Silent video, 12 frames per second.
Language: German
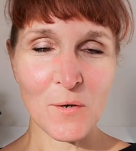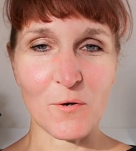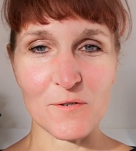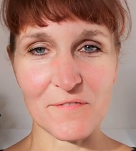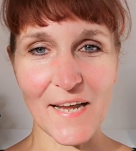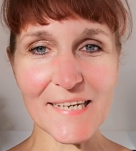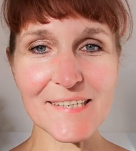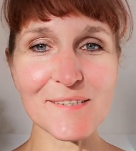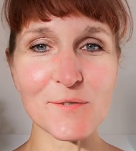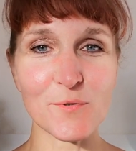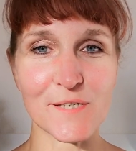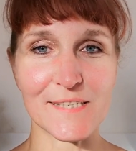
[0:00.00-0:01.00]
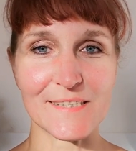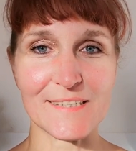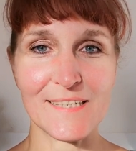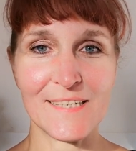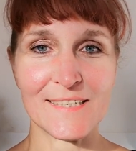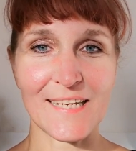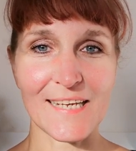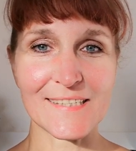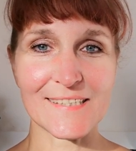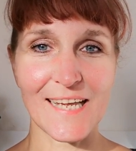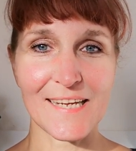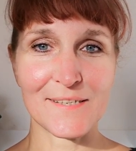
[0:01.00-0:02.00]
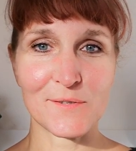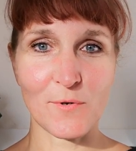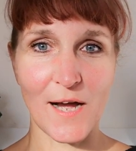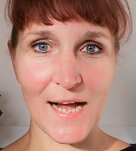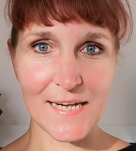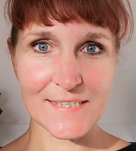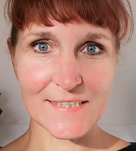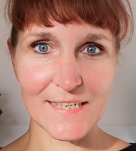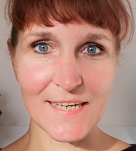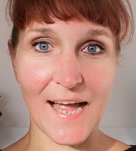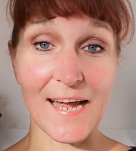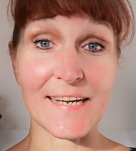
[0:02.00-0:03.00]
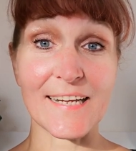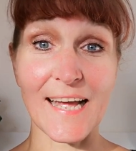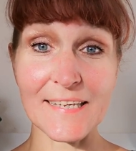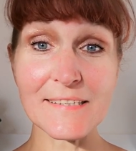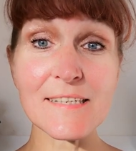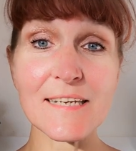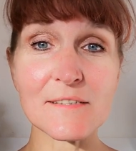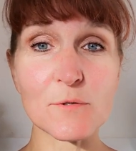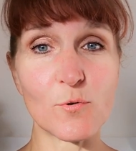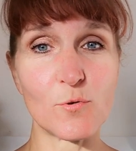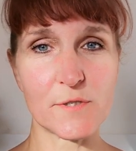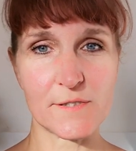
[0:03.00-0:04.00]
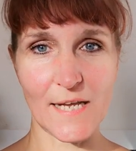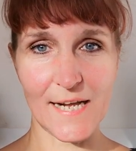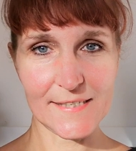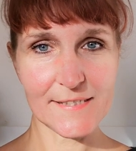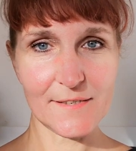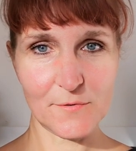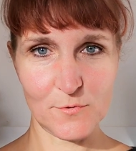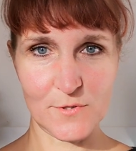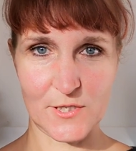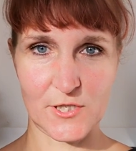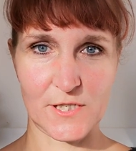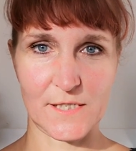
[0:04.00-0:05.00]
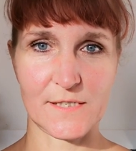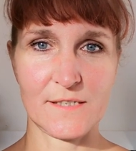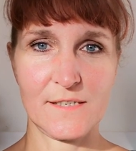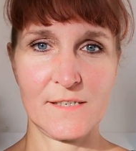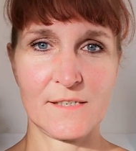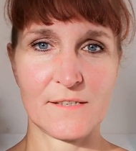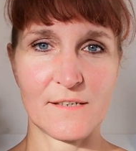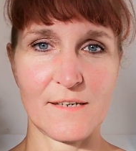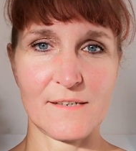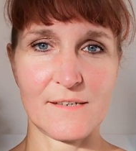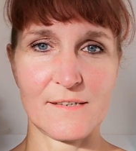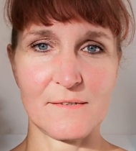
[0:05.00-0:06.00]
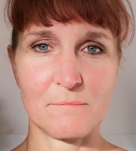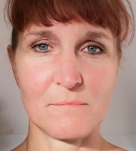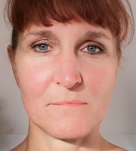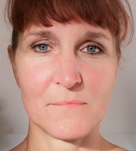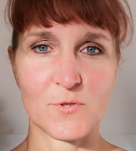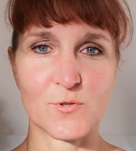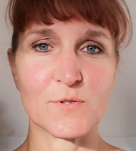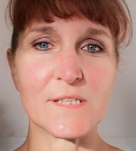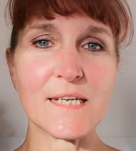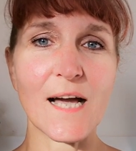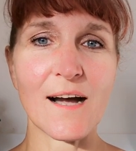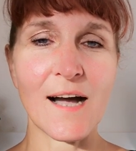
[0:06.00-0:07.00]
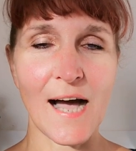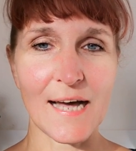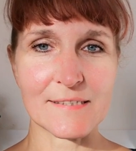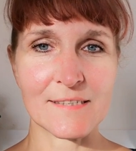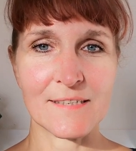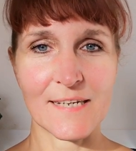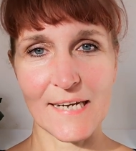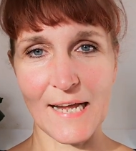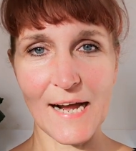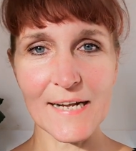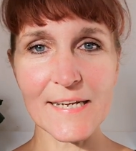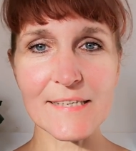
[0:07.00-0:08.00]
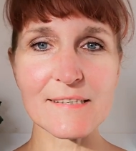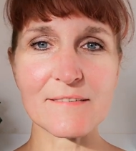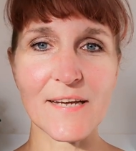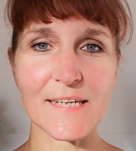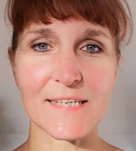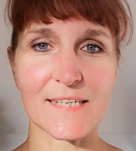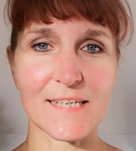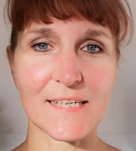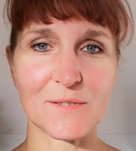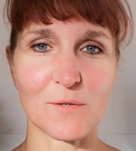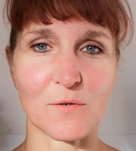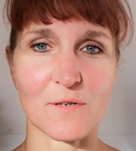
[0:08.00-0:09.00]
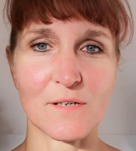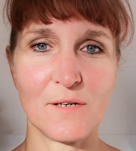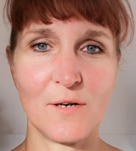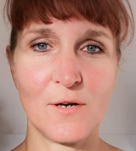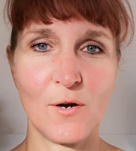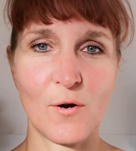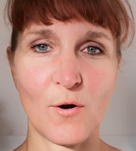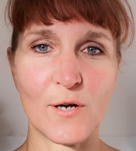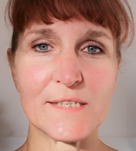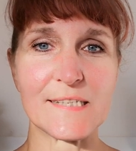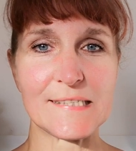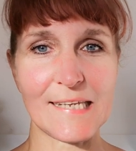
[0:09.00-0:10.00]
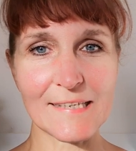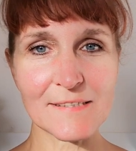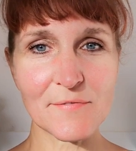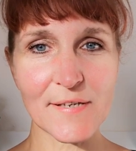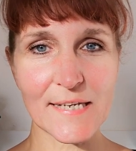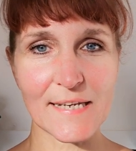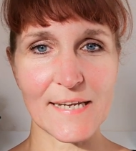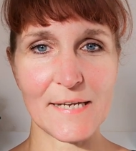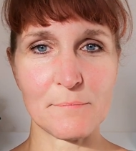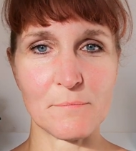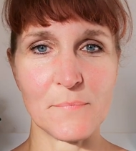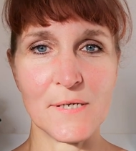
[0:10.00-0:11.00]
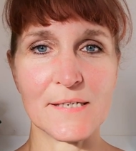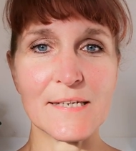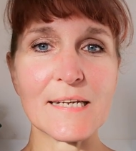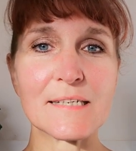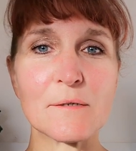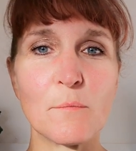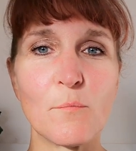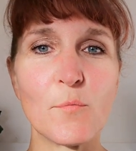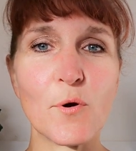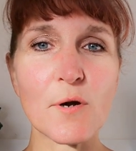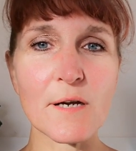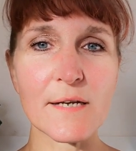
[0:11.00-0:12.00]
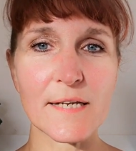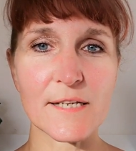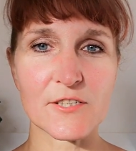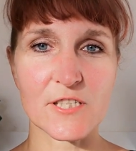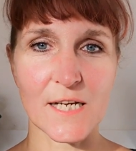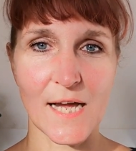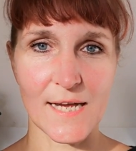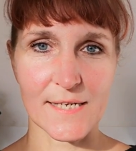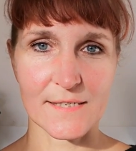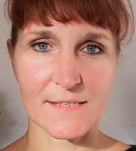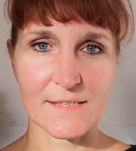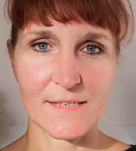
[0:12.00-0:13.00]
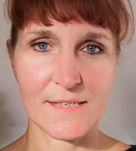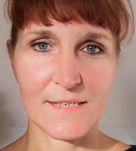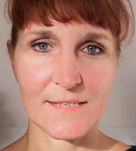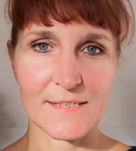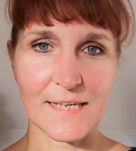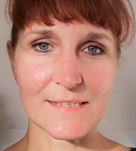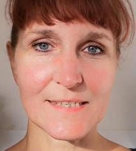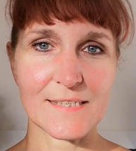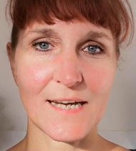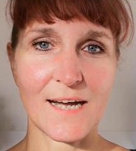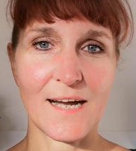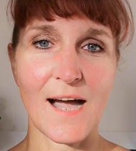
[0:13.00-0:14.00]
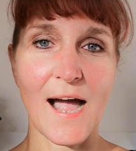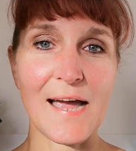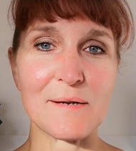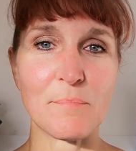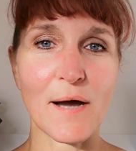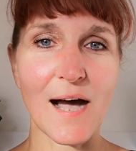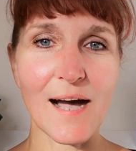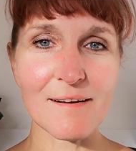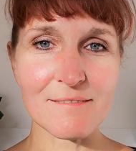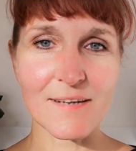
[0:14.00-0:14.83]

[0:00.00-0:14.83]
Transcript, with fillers: Und wenn es so ist, dass deine Dualseele einen ganz, ganz großen Altersunterschied ähm, zu dir hat, egal jetzt in welche Richtung. Und es deswegen eben nicht möglich scheint, dass ihr ein Paar